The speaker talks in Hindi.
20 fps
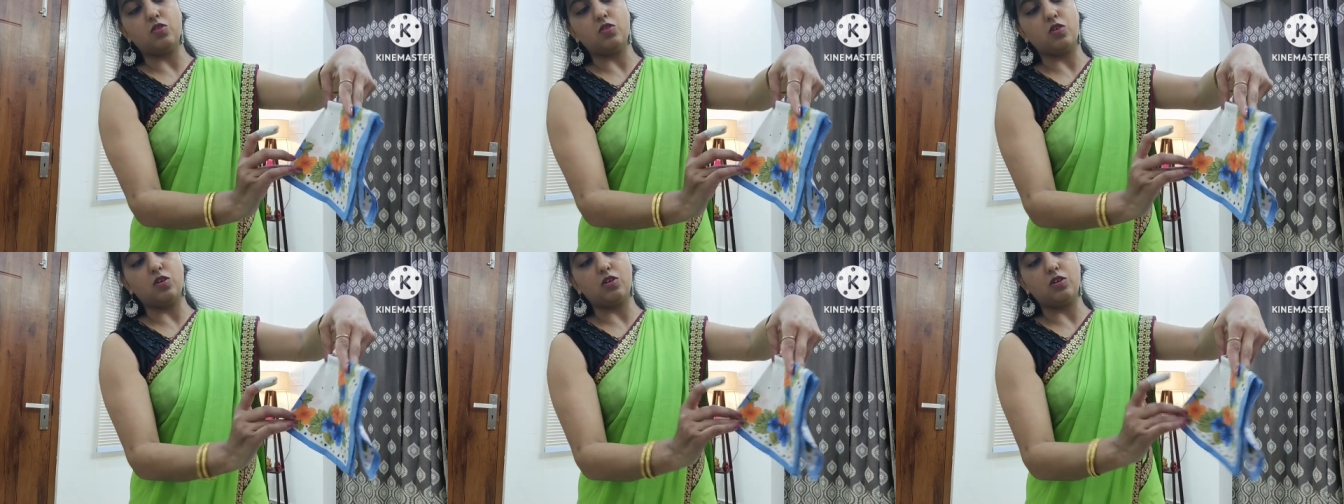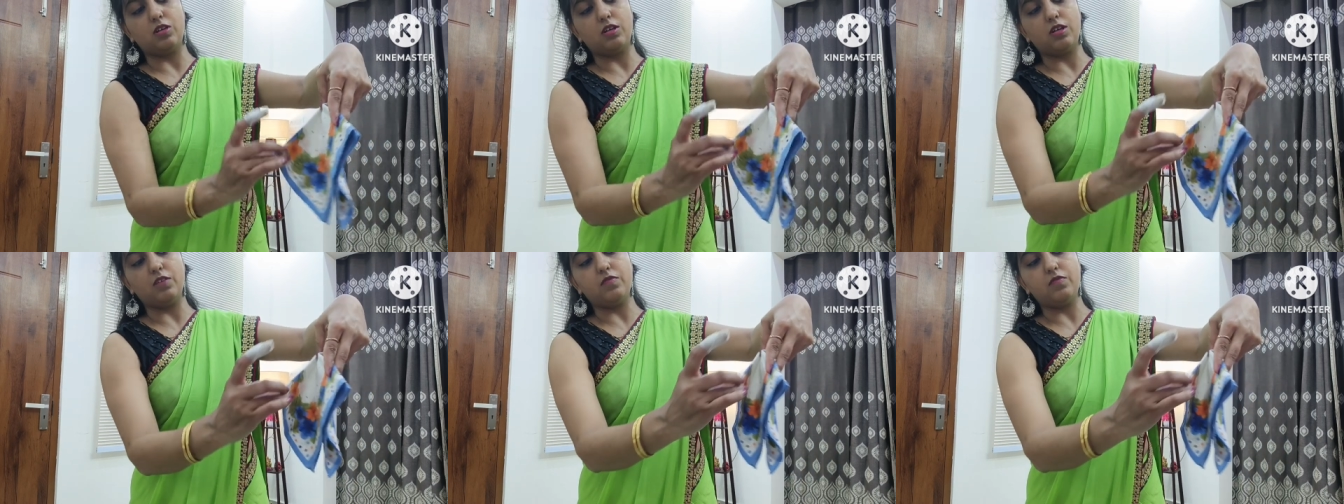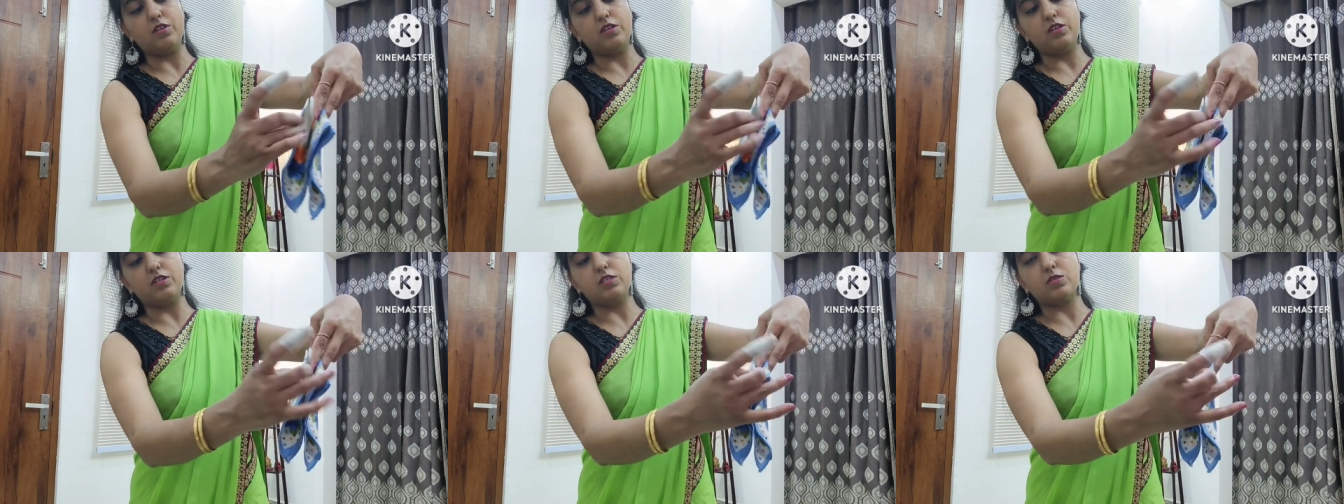कॉर्नर है
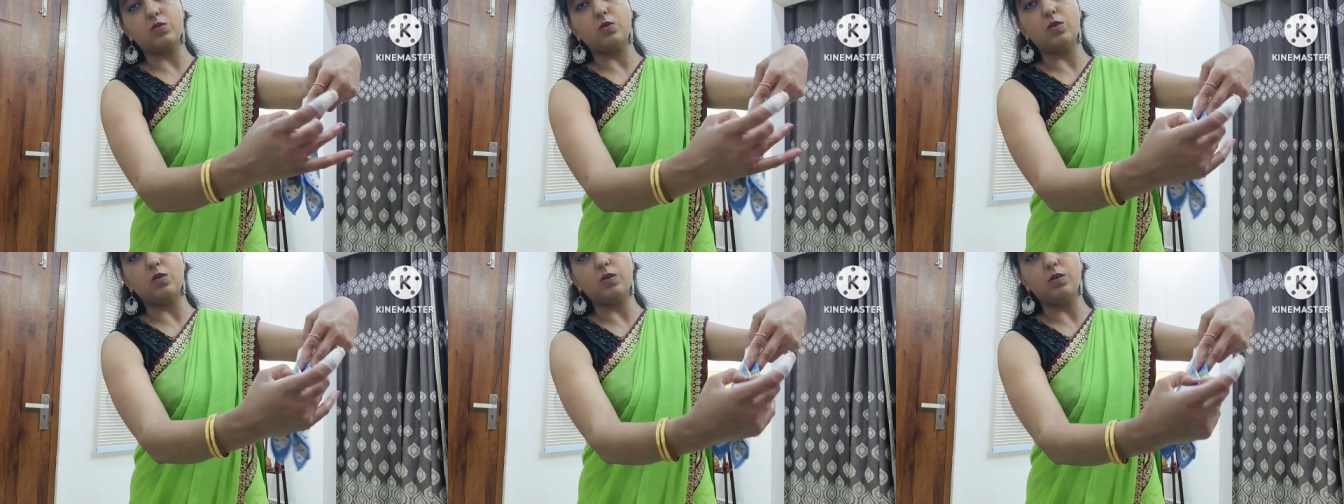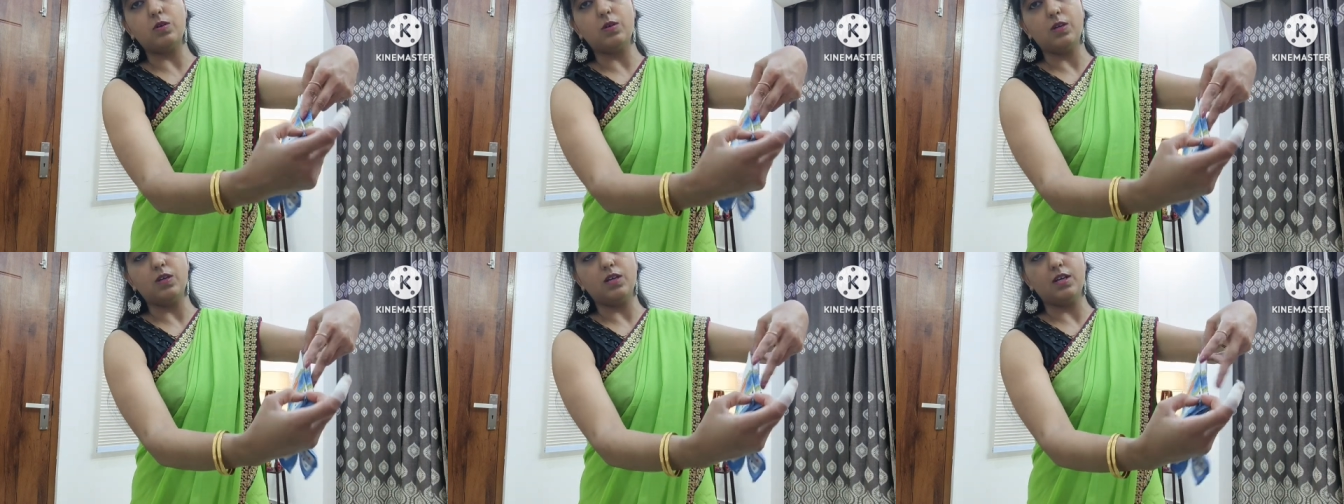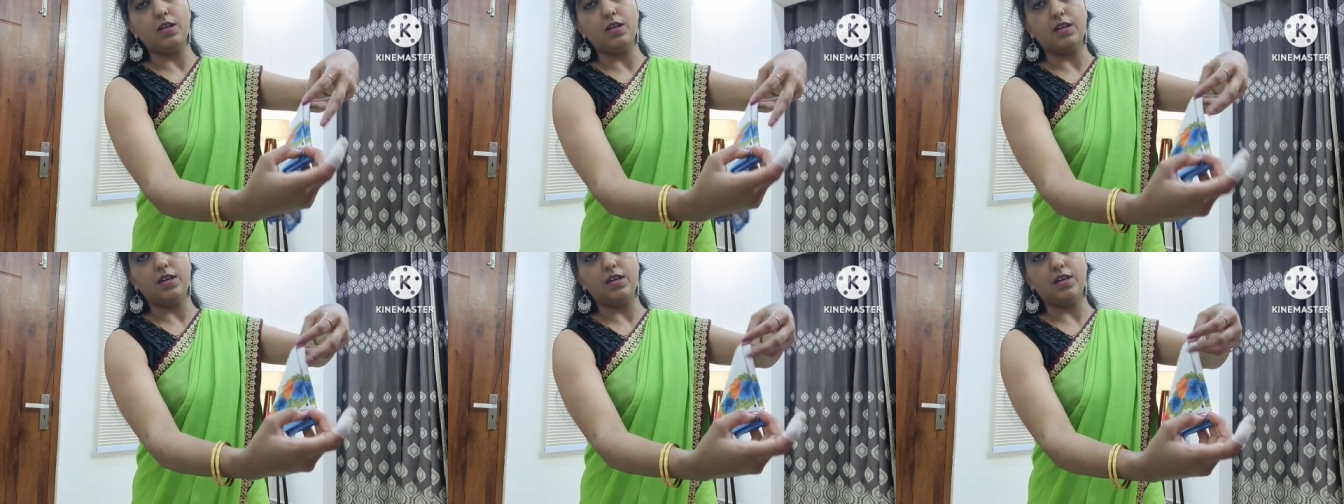फिर इसको
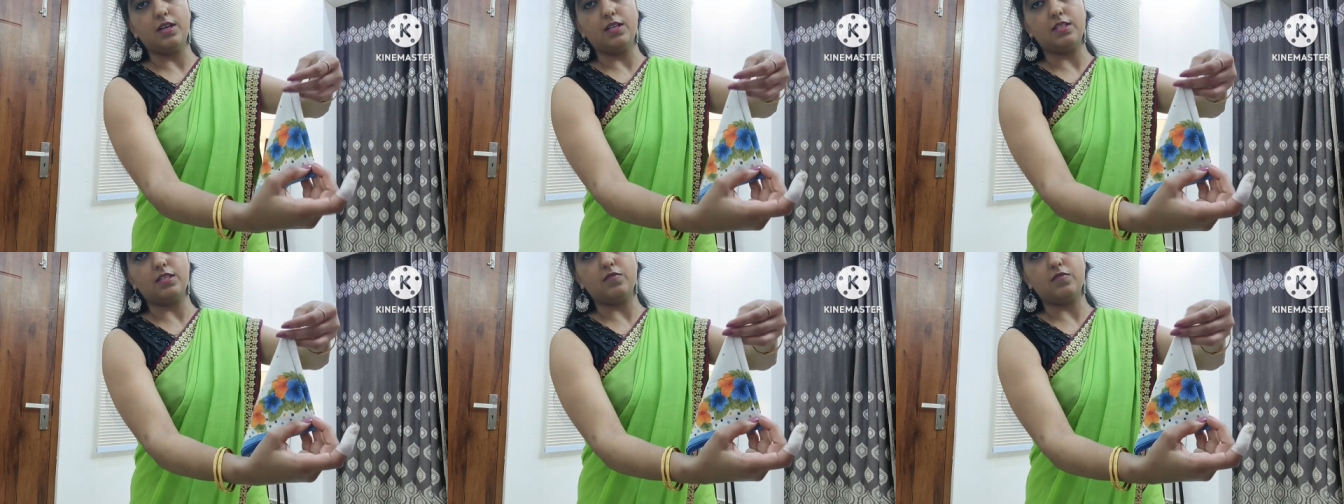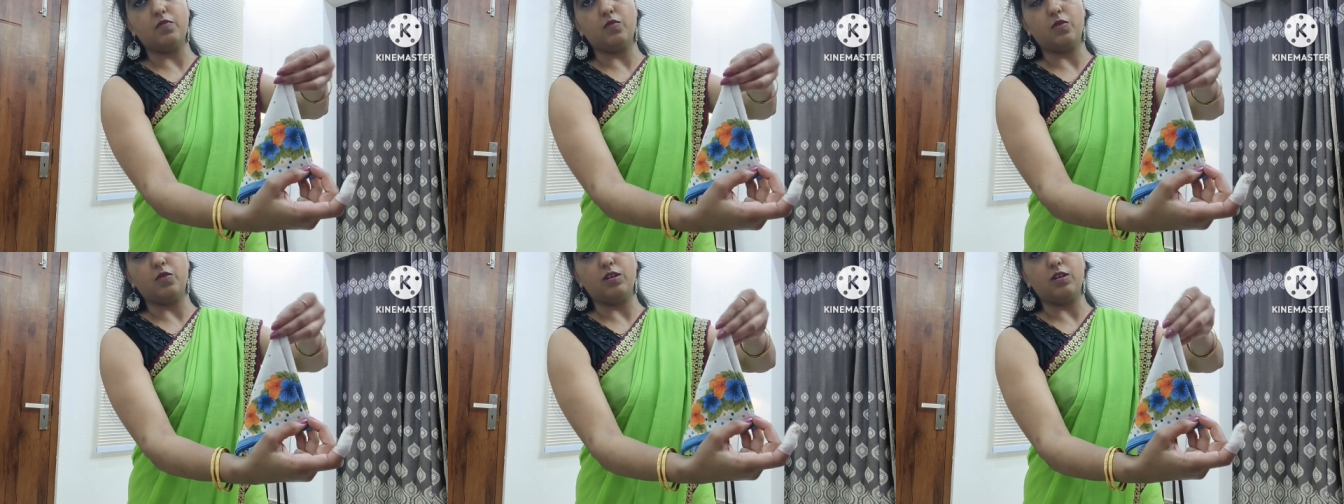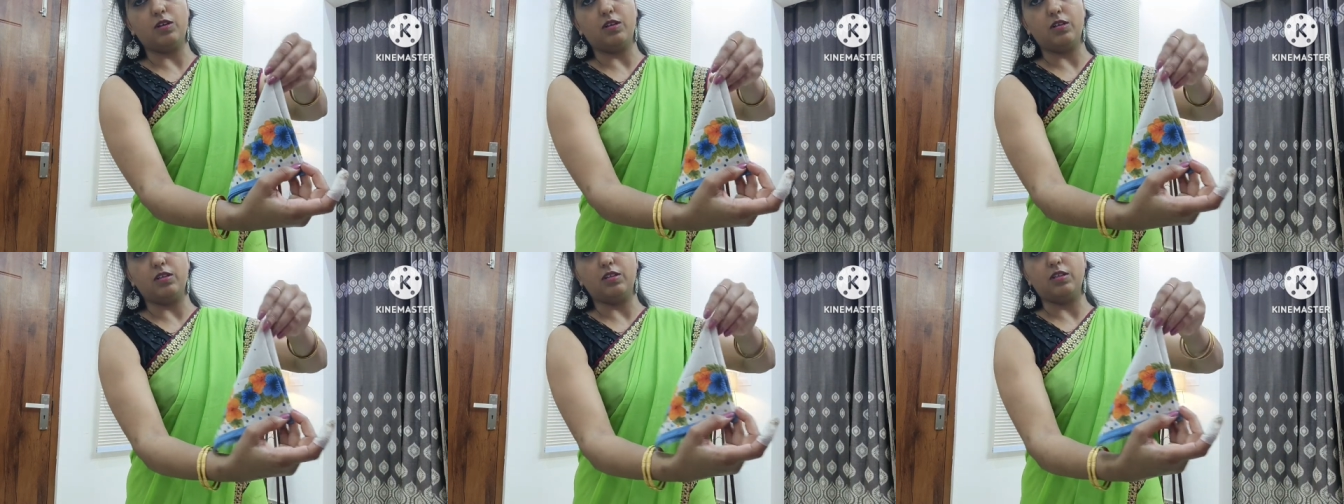ऐसे
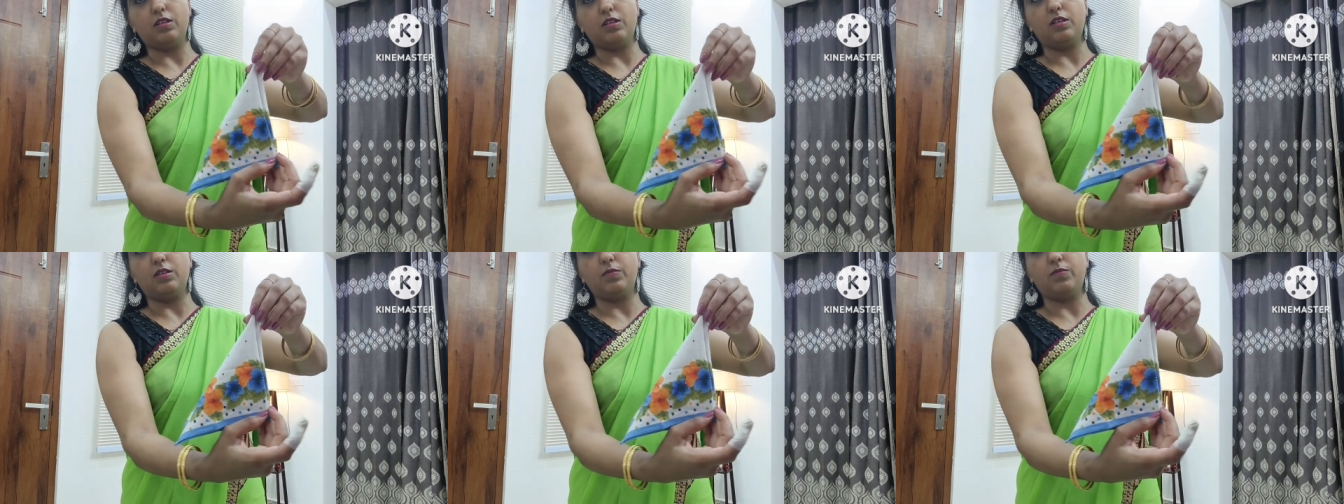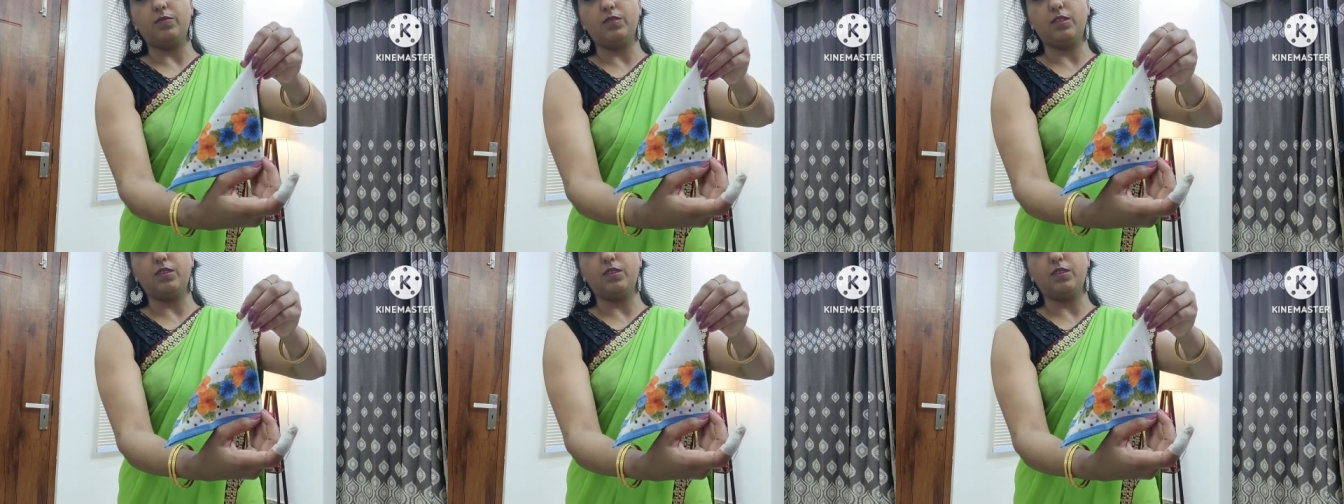फोल्ड कर दिया